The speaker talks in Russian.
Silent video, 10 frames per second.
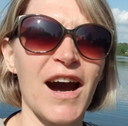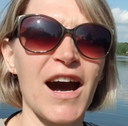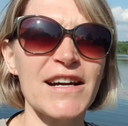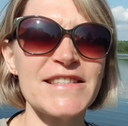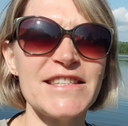
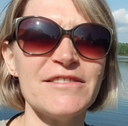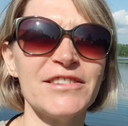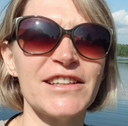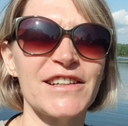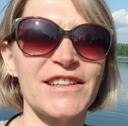
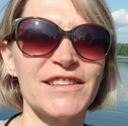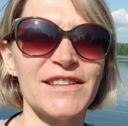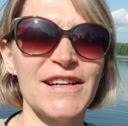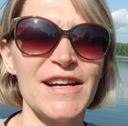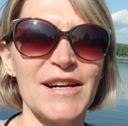активных
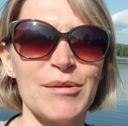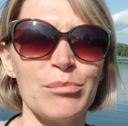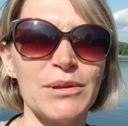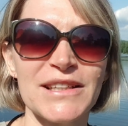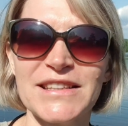
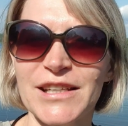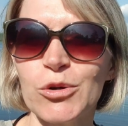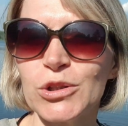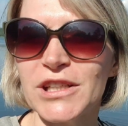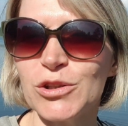было три
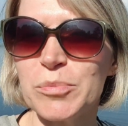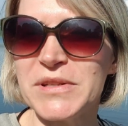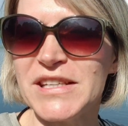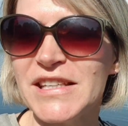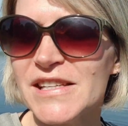года до
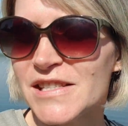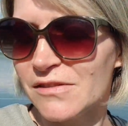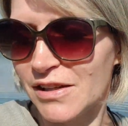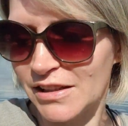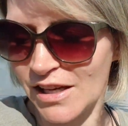переезда
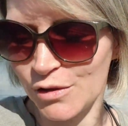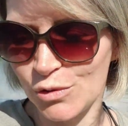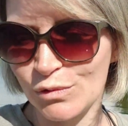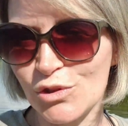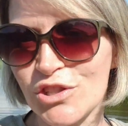в
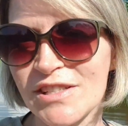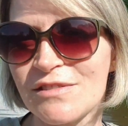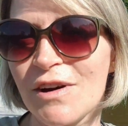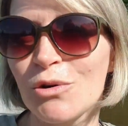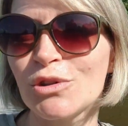Канаду. И вот сейчас
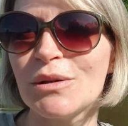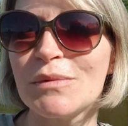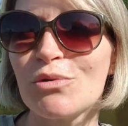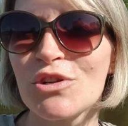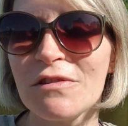два года
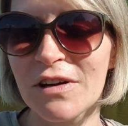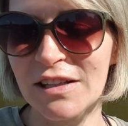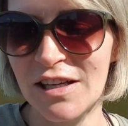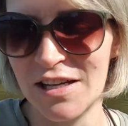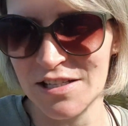мы уже в
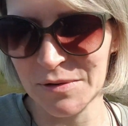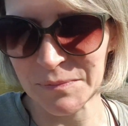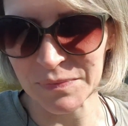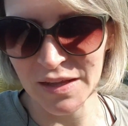Канаде.